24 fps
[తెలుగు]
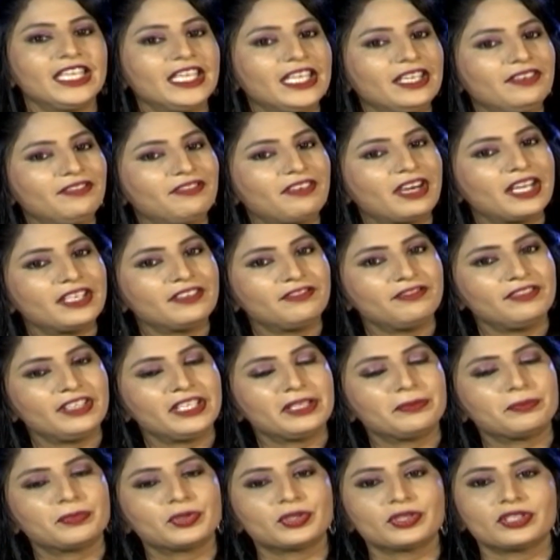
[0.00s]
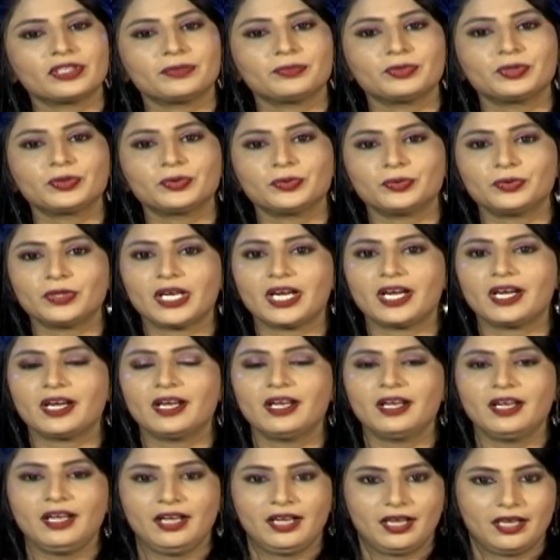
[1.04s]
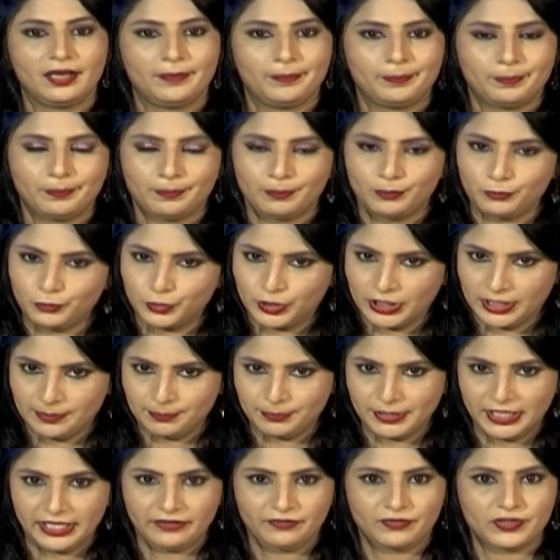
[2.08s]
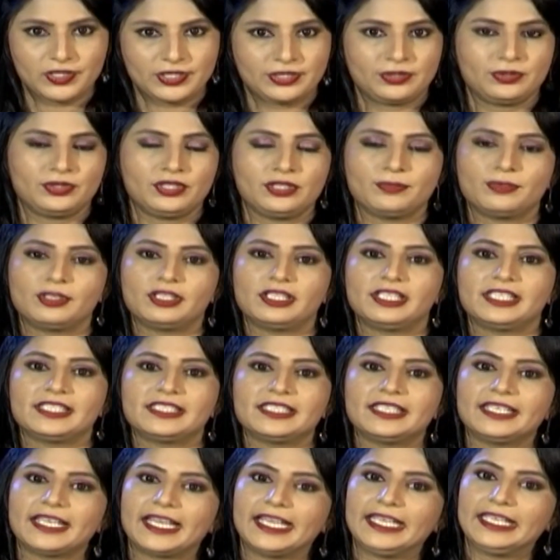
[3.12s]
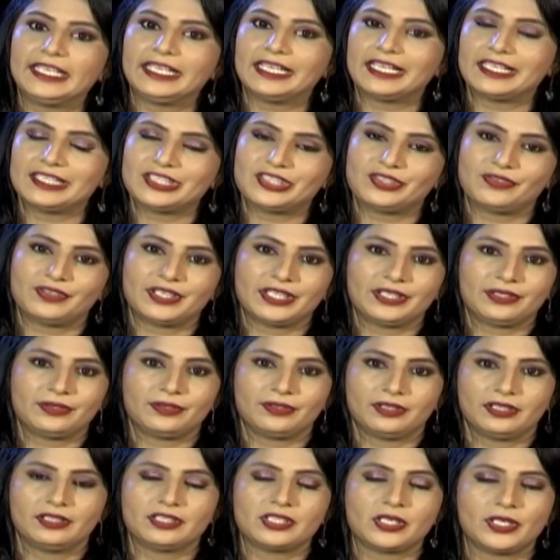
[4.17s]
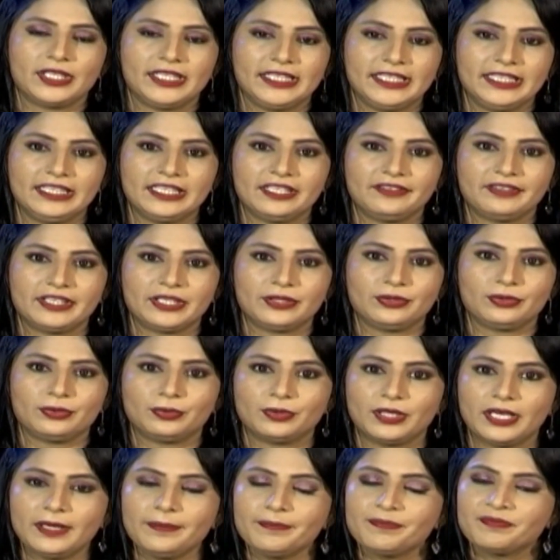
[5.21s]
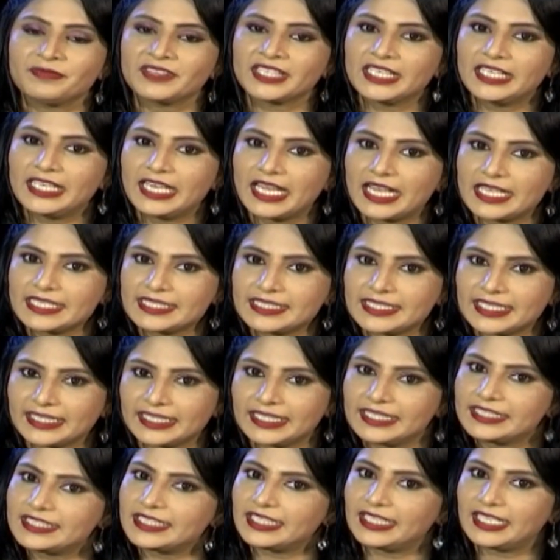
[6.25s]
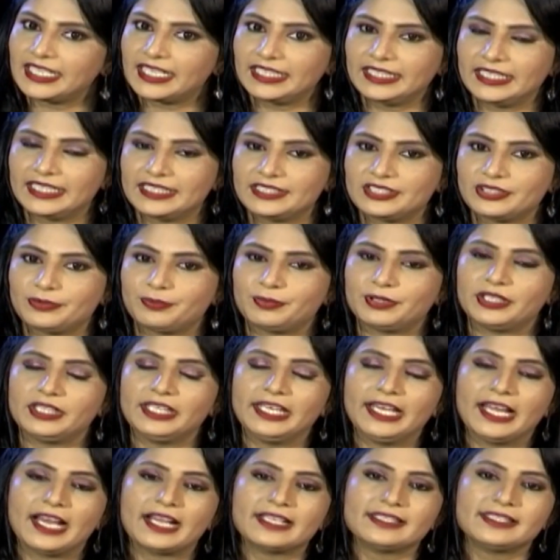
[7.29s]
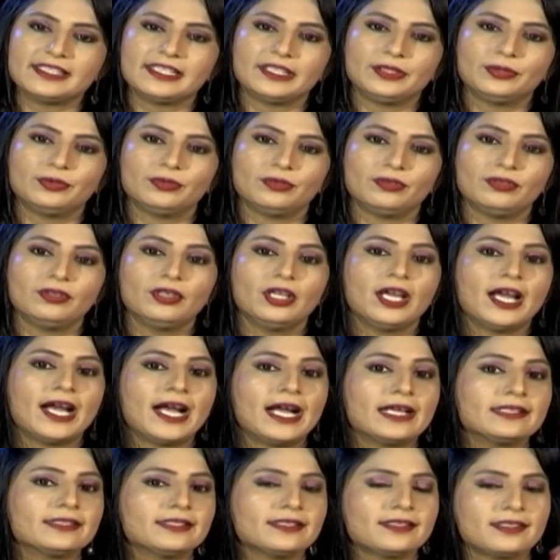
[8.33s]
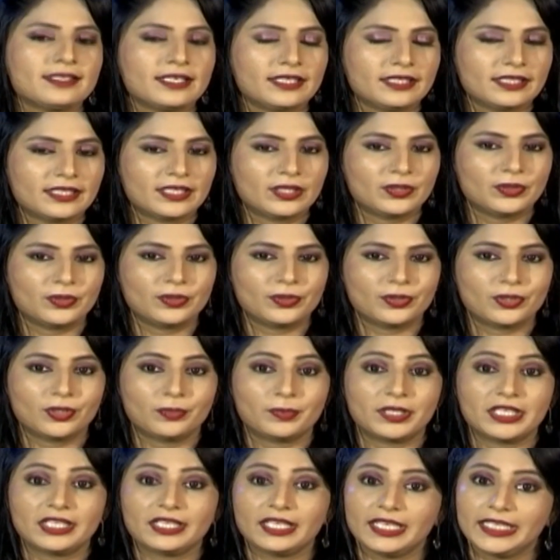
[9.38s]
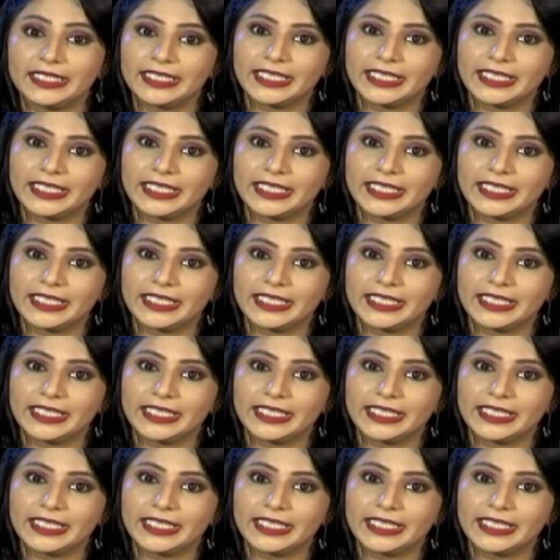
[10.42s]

ఈ వన్ వీక్ మొత్తము కూడా ఉదయం బ్రేక్ఫాస్ట్ నుంచి మొదలేస్తే నైట్ లంచ్ వరకు సారీ డిన్నర్ వరకు కూడా లాస్యకే చేయాలి అని చెప్పింది లాస్యను అసిస్టెంట్గా కోరుకోమంటే